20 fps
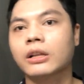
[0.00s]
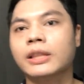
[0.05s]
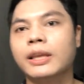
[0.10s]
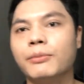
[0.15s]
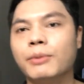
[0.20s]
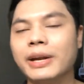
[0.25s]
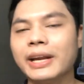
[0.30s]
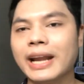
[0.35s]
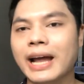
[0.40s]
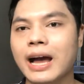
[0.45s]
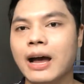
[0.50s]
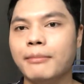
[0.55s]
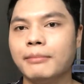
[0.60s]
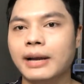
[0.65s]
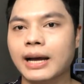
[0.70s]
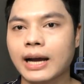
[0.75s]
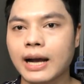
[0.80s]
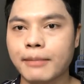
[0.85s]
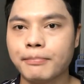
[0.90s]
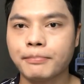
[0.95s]
ที่เวียดนาม
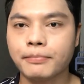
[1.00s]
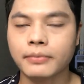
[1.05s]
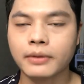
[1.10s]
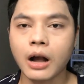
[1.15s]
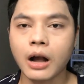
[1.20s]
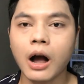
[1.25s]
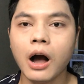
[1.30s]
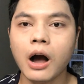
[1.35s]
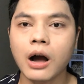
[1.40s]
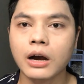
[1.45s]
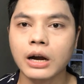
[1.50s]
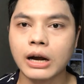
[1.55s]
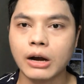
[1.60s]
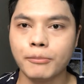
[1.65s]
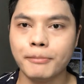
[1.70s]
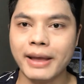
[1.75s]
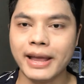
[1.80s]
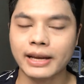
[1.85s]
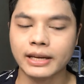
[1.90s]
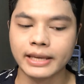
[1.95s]
นะครับก็
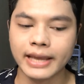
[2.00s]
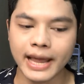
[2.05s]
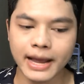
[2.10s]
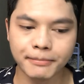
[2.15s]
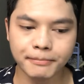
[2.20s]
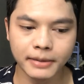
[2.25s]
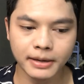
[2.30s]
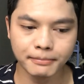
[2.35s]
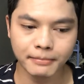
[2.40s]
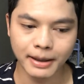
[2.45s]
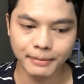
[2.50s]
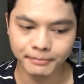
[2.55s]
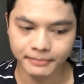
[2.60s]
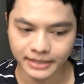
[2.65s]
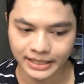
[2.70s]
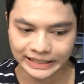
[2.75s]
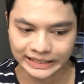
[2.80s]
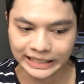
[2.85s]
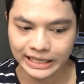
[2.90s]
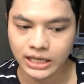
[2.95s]
เขาแบ่งแยกเป็นแบบ
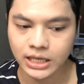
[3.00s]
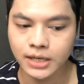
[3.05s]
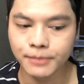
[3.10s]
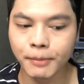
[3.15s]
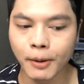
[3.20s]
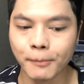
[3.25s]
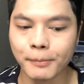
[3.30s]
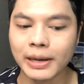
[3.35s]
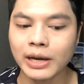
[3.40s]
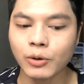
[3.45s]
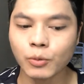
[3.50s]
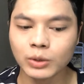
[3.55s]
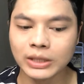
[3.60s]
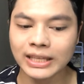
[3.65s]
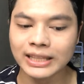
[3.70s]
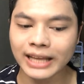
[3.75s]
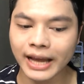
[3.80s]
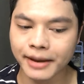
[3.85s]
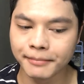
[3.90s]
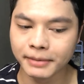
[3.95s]
นี้คือผมไม่รู้
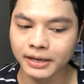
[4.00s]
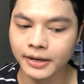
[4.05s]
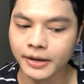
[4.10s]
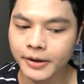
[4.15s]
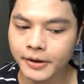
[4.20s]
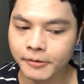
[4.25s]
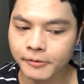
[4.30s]
ที่ไทยมัน